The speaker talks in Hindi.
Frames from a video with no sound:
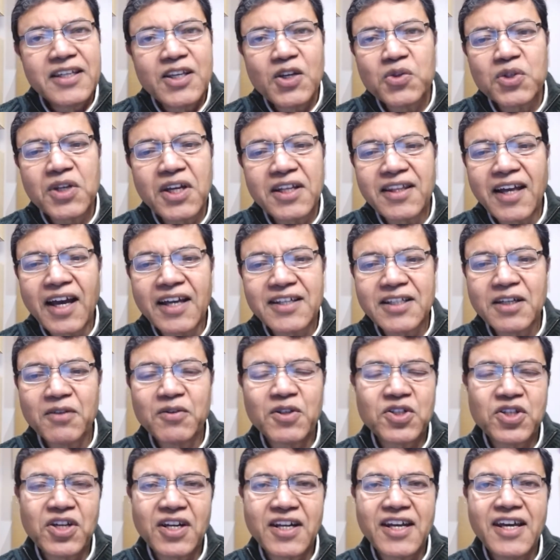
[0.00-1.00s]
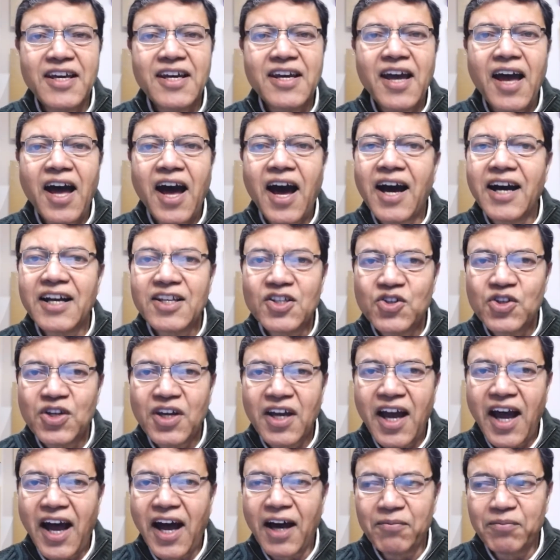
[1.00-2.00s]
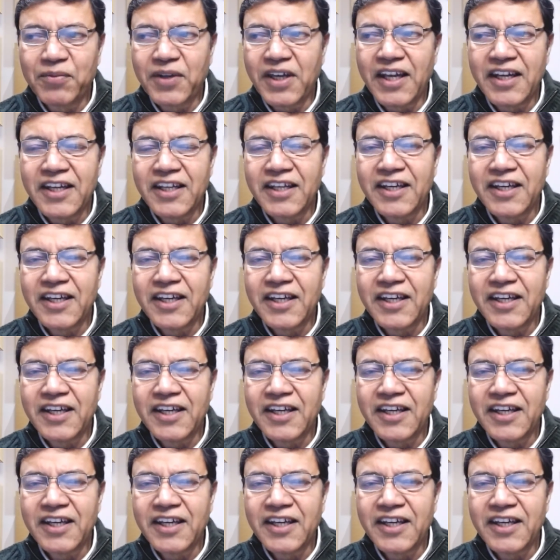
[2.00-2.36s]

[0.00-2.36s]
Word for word: ये उसका ताज़ा वचन है आज आपके